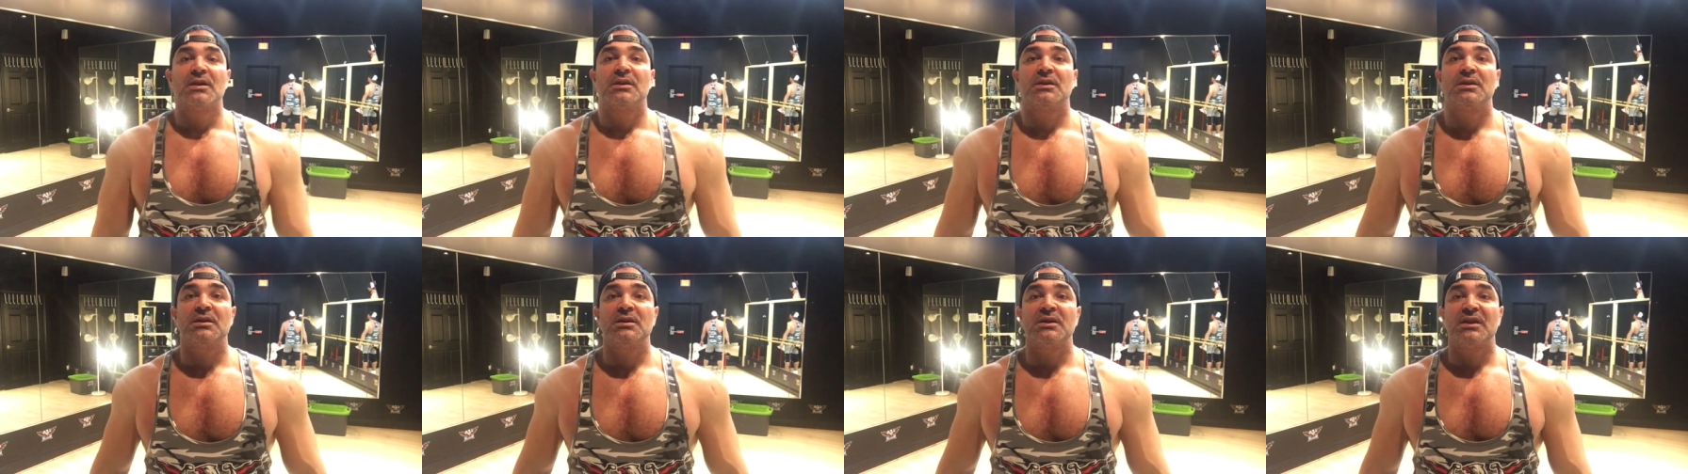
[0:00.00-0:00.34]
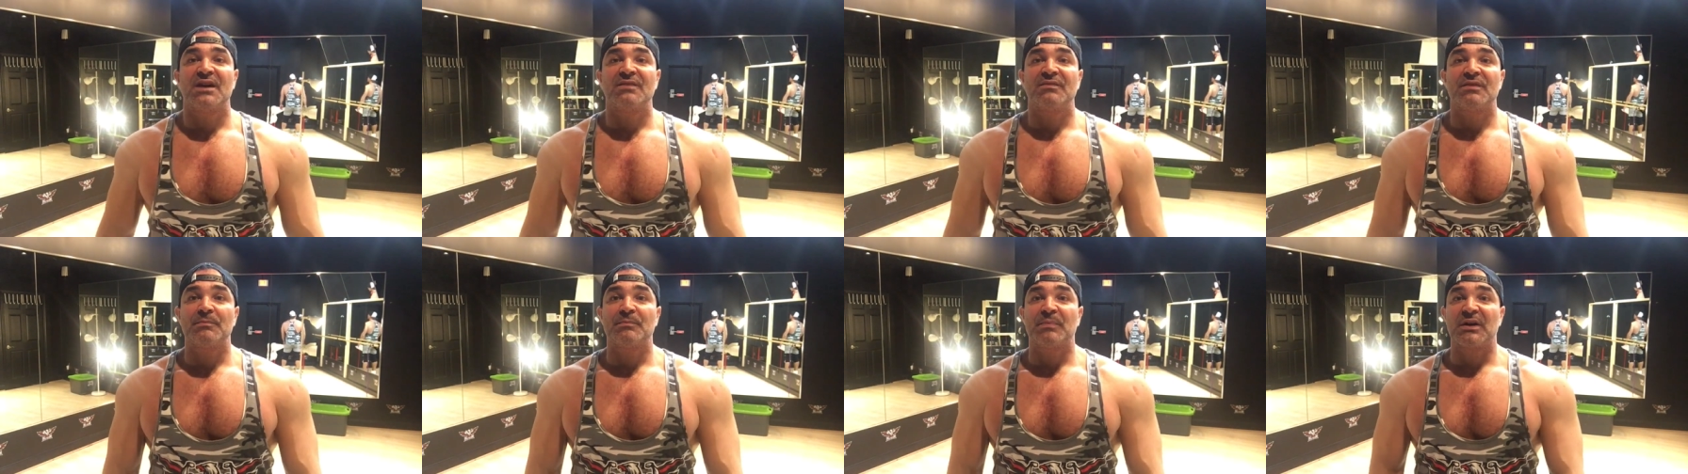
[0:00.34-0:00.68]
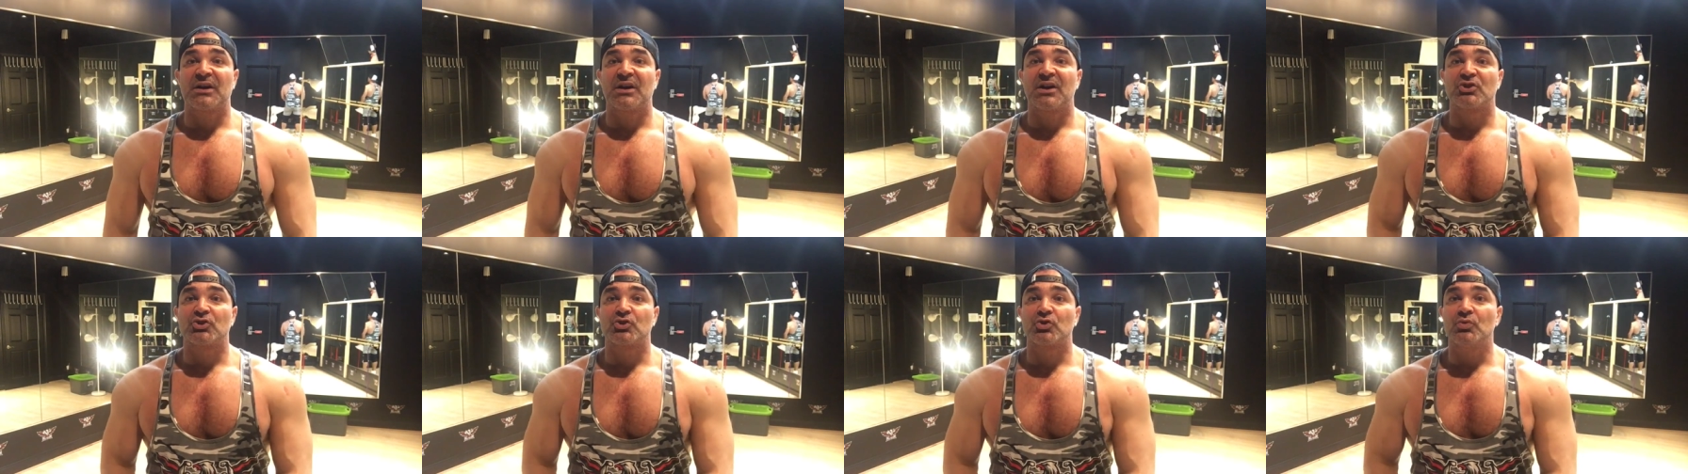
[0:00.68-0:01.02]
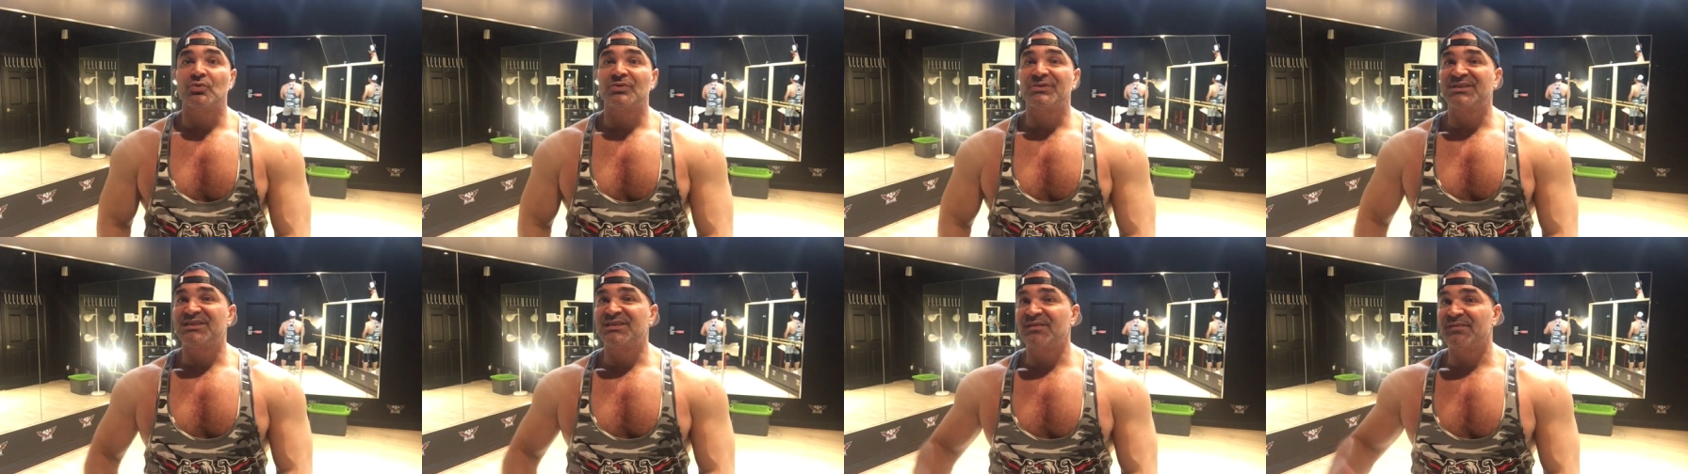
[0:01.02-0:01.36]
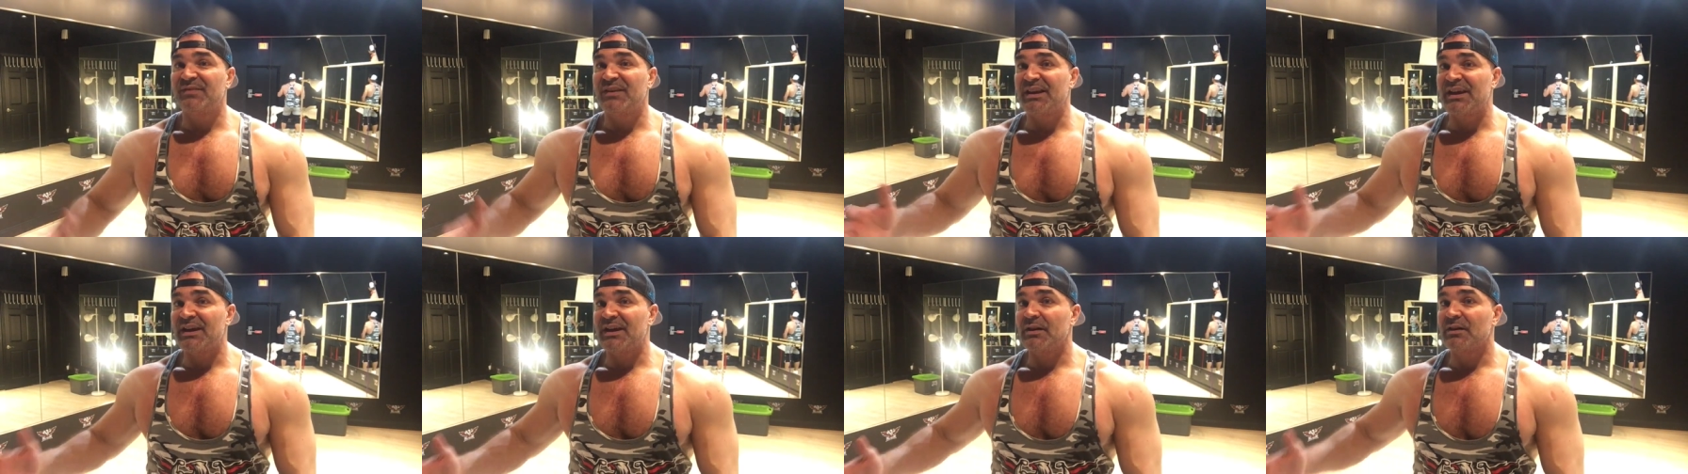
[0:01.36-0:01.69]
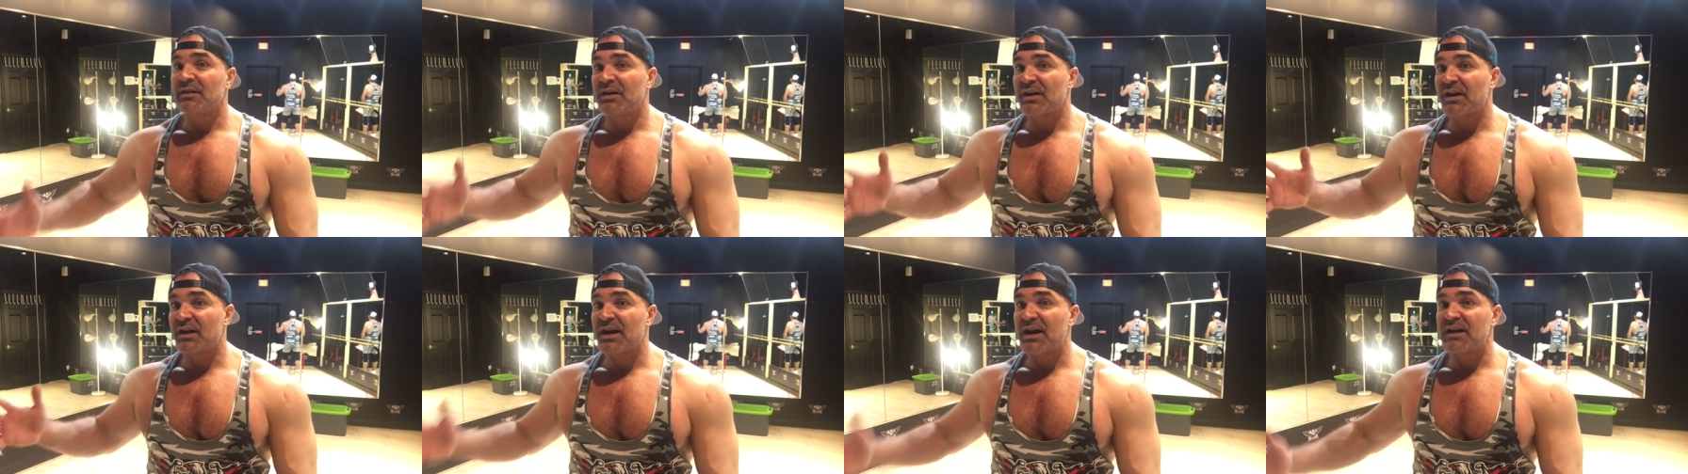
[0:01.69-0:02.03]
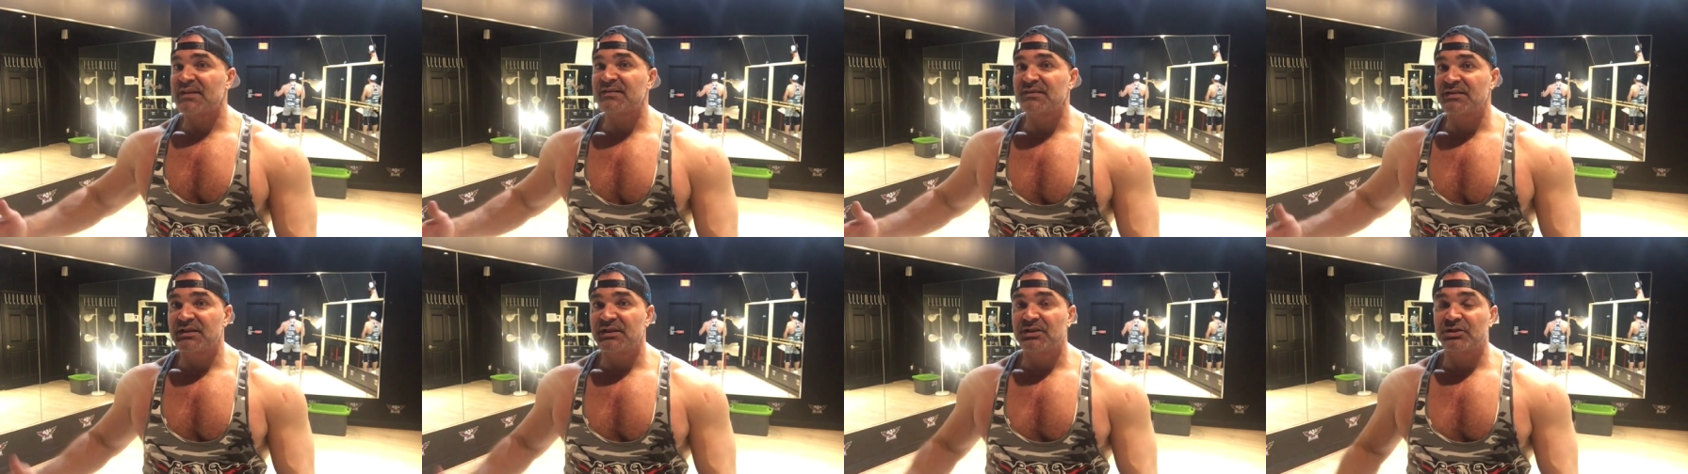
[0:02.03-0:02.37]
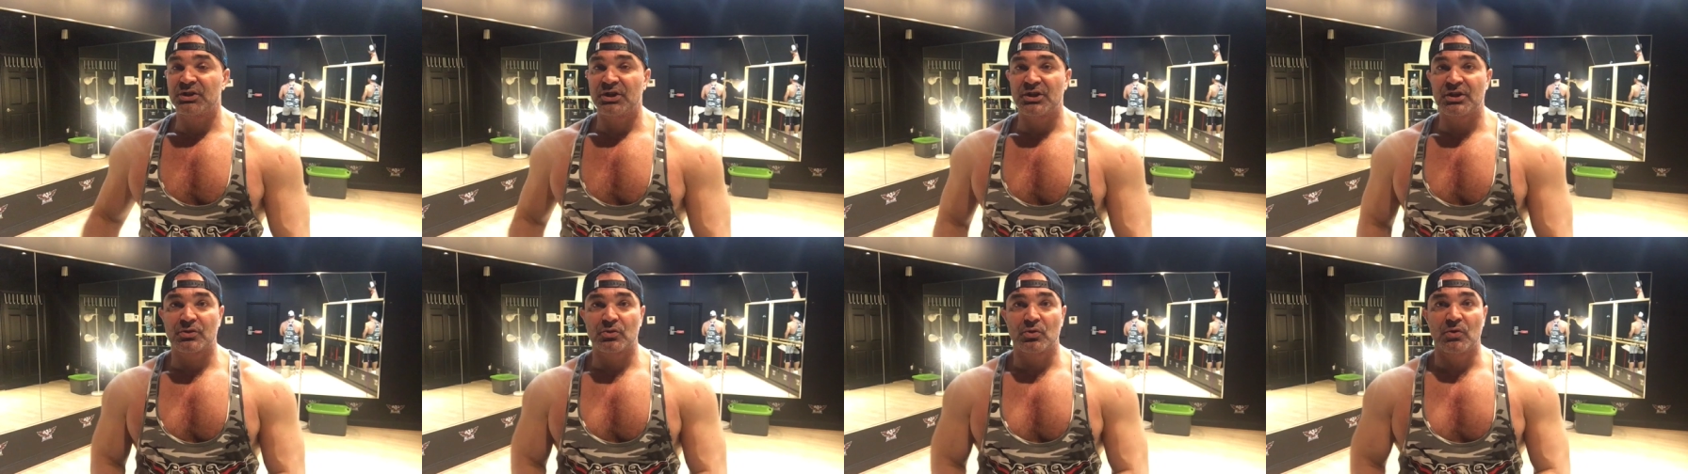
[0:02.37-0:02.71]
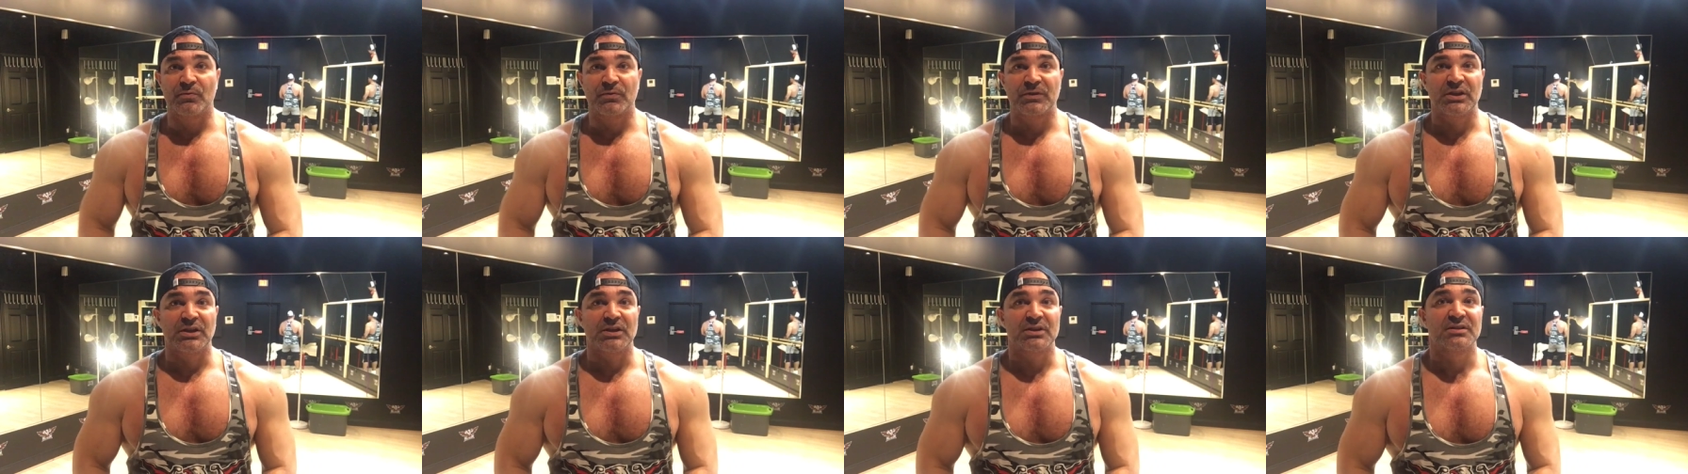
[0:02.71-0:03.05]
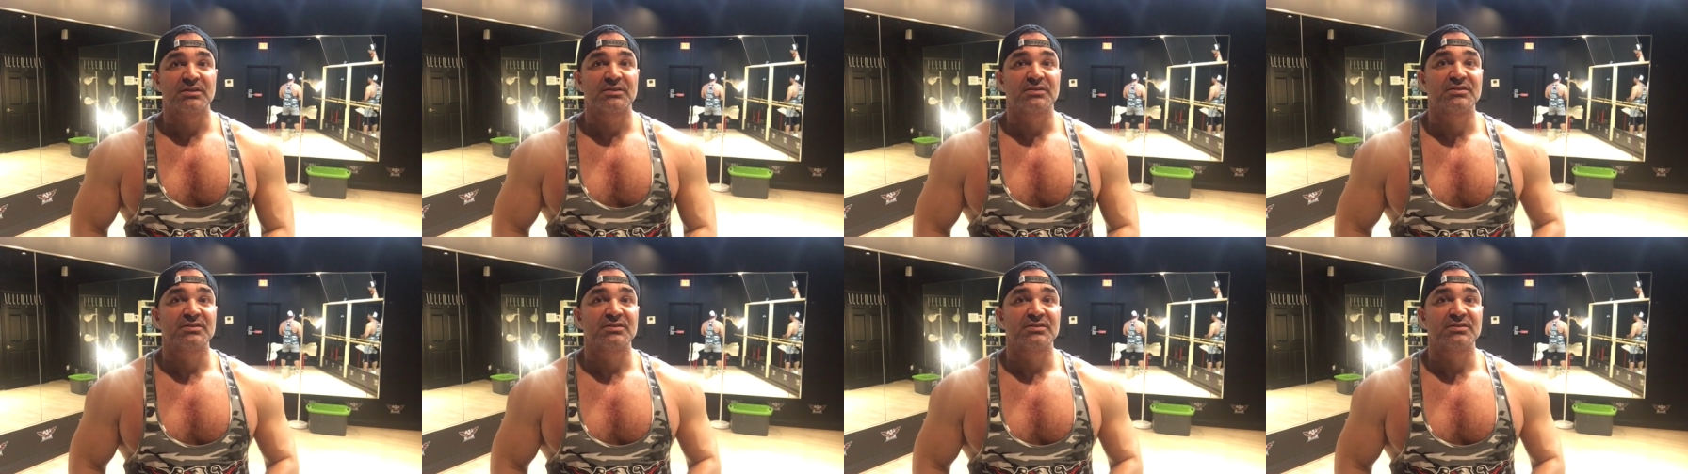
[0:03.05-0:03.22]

И я вам покажу две разные тренировки